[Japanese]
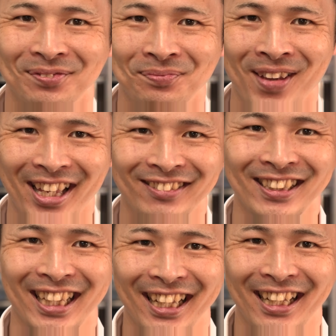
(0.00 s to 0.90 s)
ンめぐ
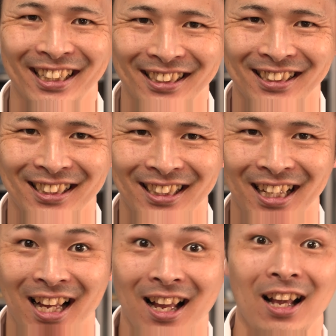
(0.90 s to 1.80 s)
みだ
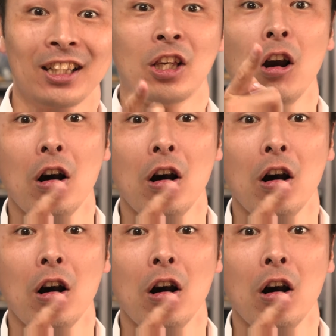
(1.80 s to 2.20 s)
今日